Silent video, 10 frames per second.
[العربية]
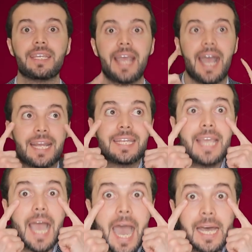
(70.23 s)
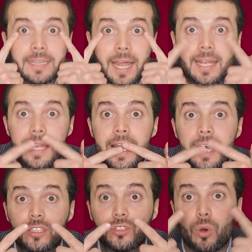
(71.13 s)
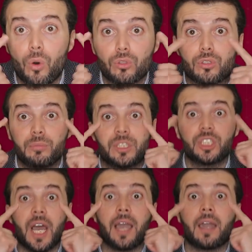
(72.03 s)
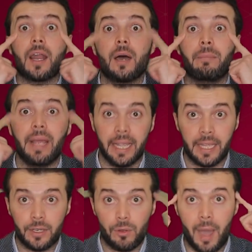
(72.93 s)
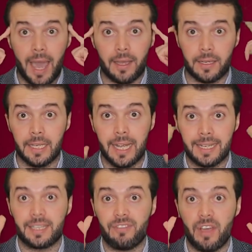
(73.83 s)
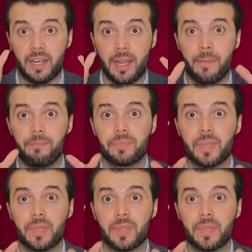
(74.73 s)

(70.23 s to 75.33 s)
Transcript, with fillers: يعني اطلع صوت مش اقرا بعيني وعقلي اتفقنا